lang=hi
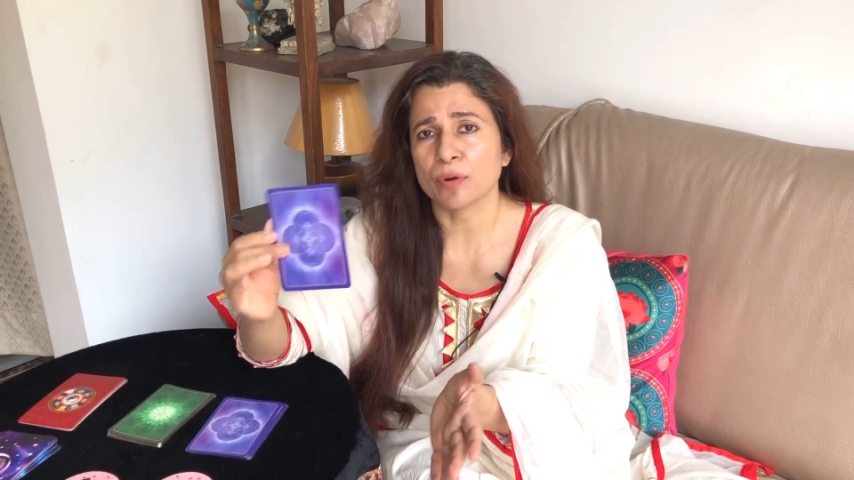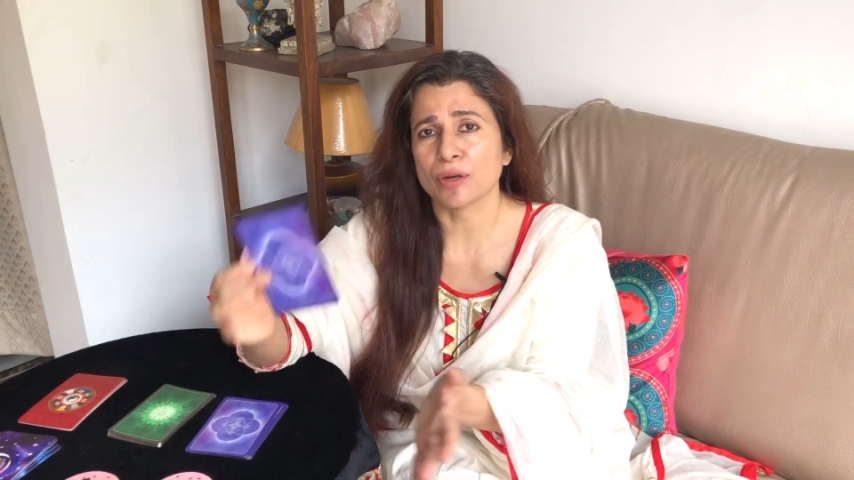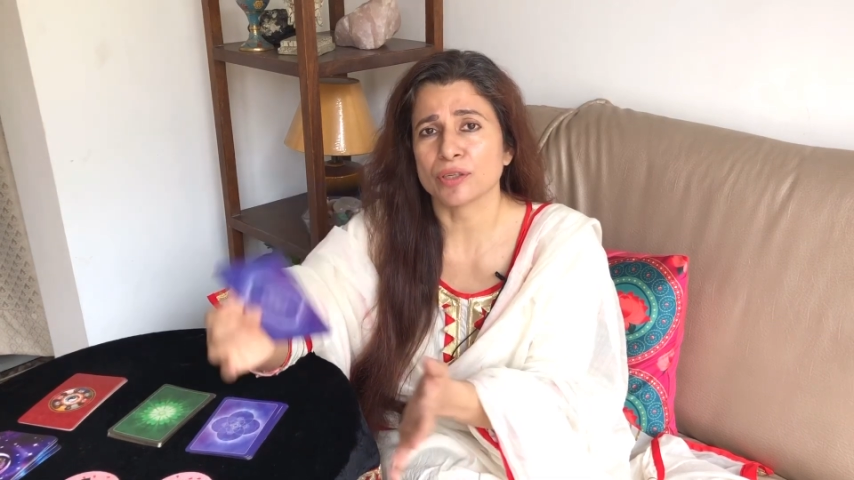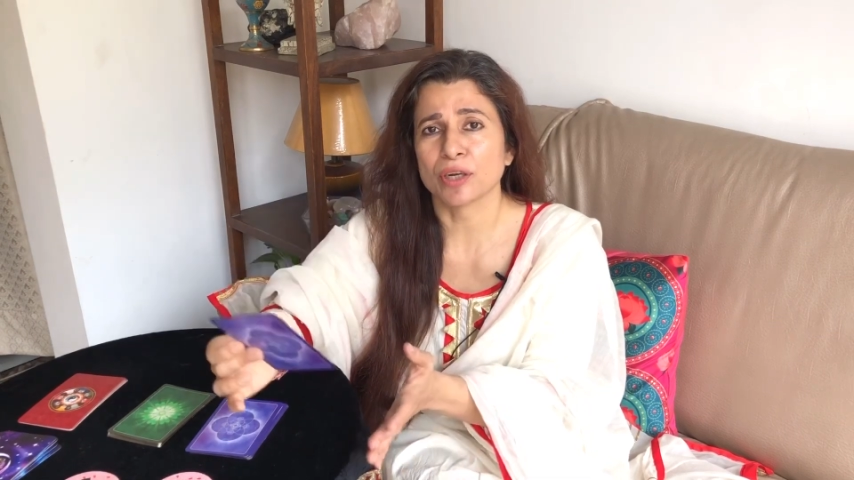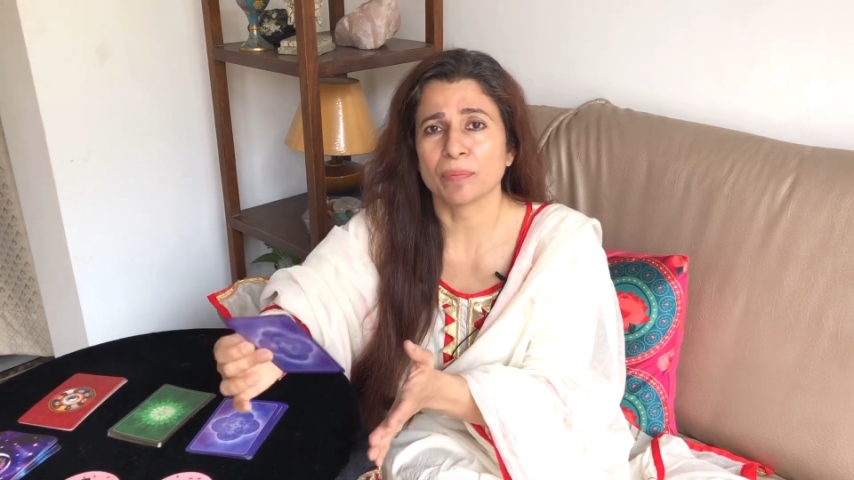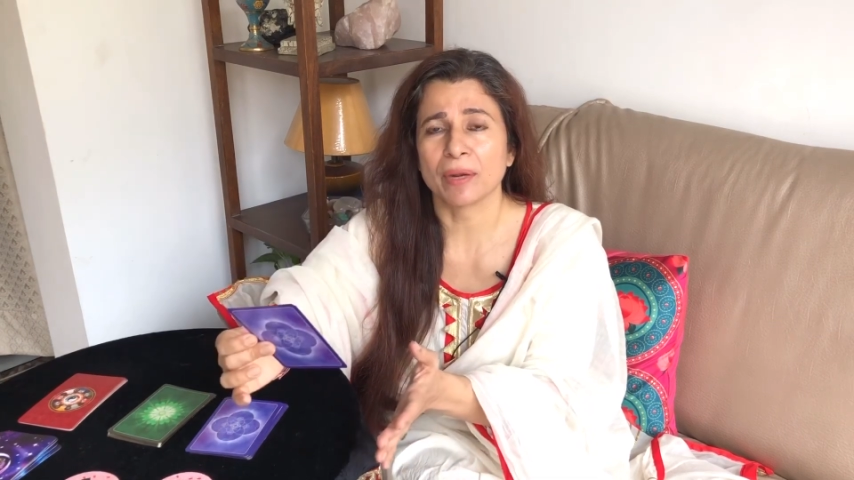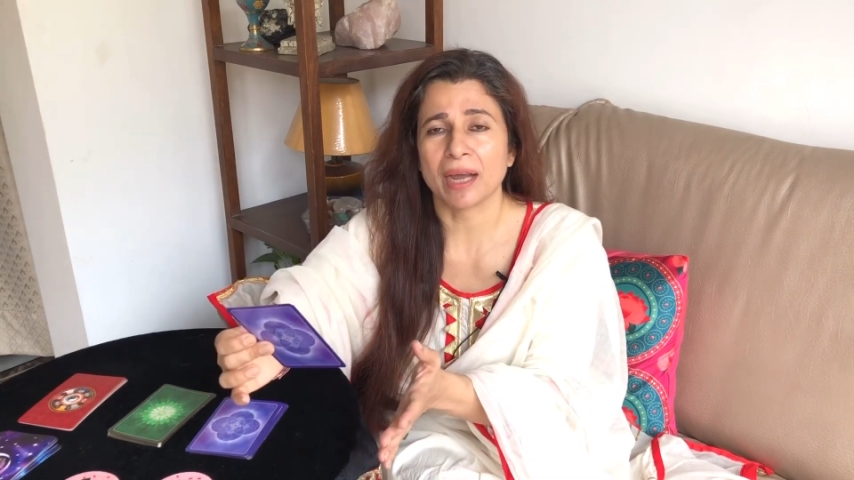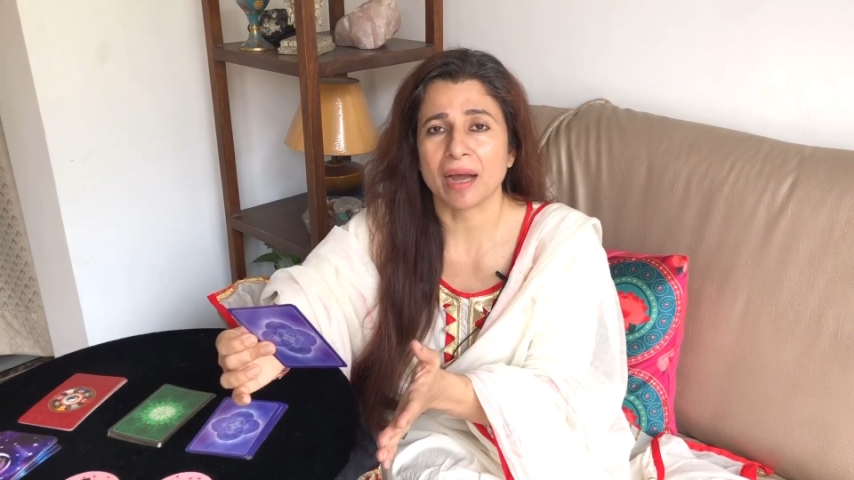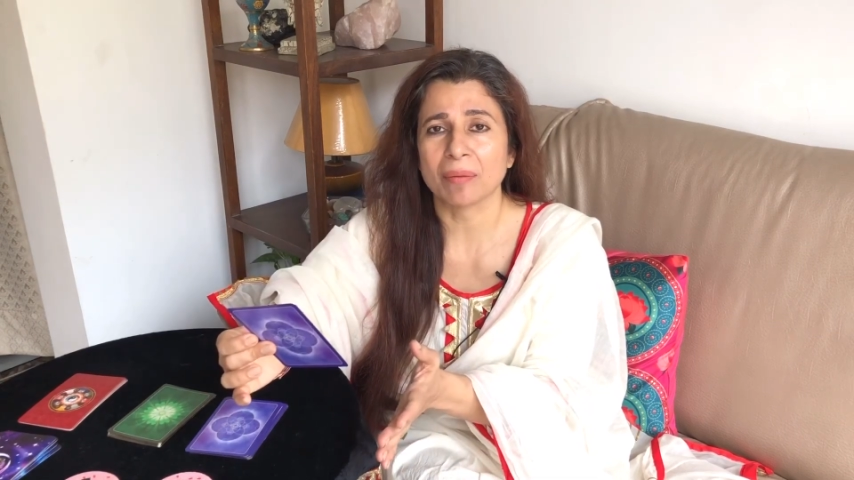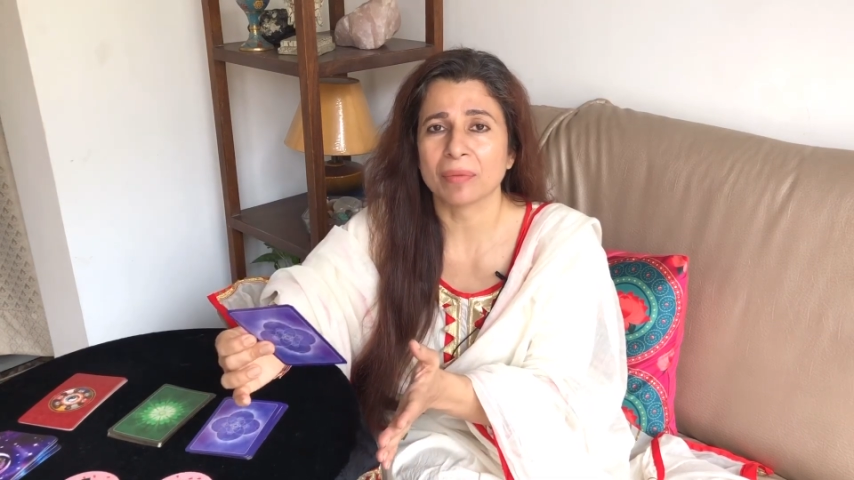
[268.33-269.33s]
प्रोजेक्ट पे
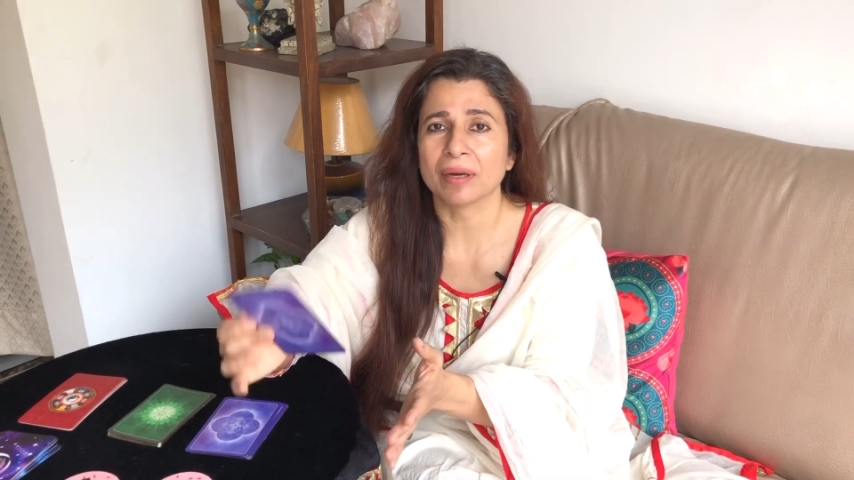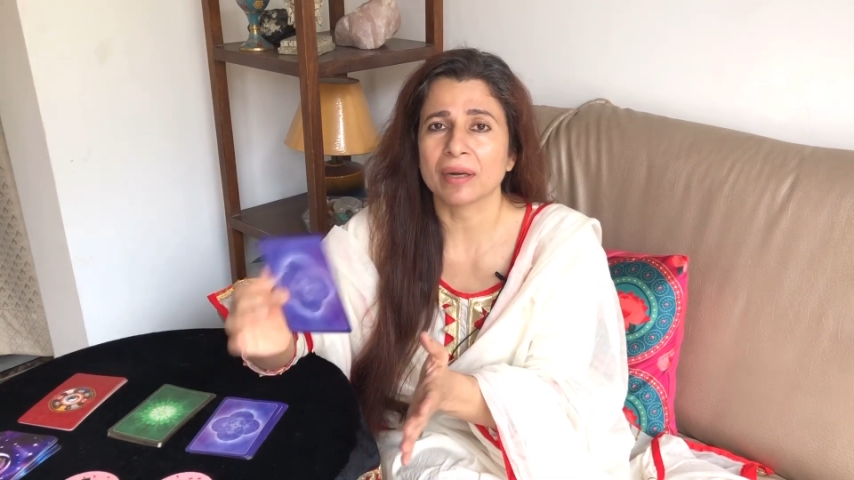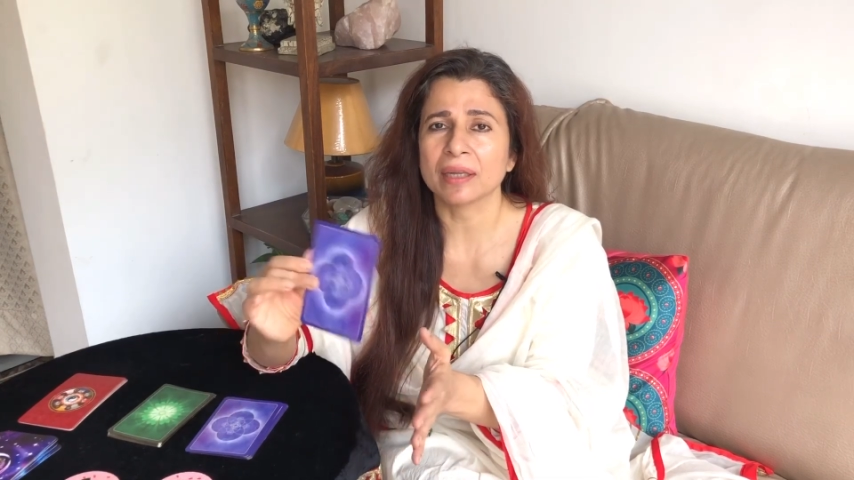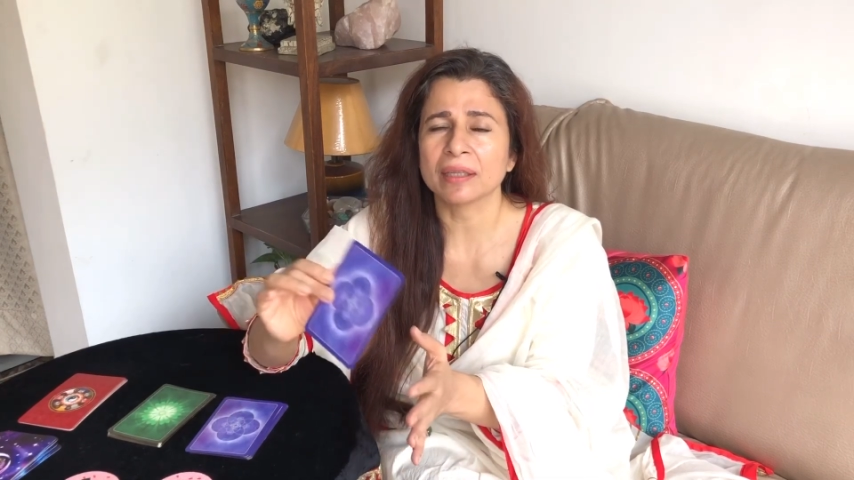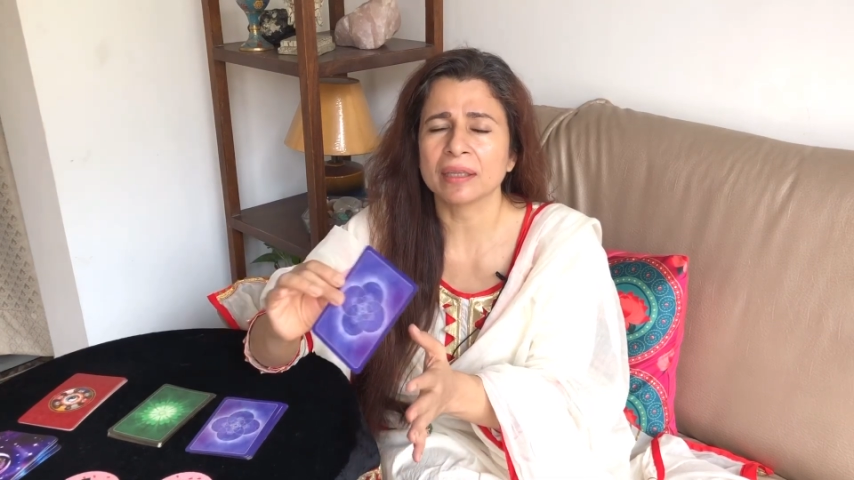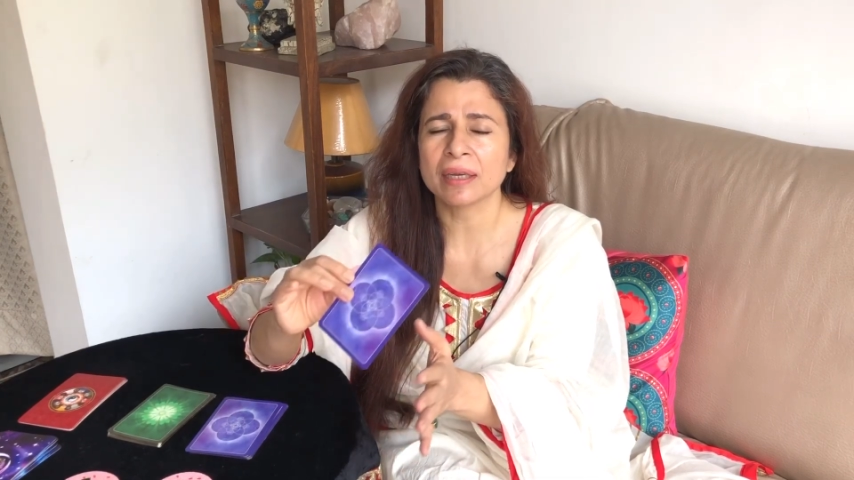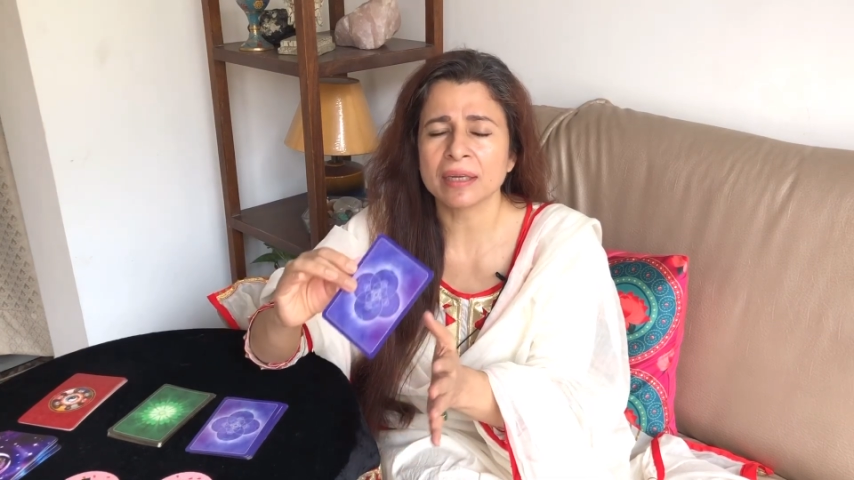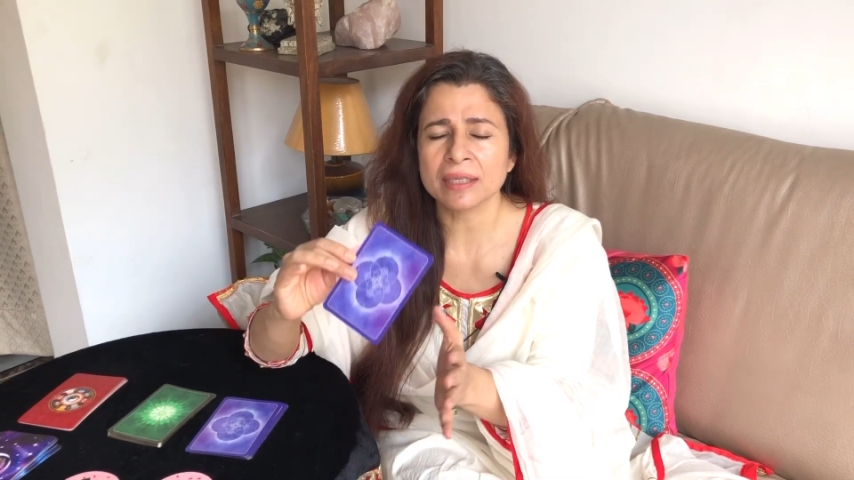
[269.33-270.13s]
काम कर रहे थे या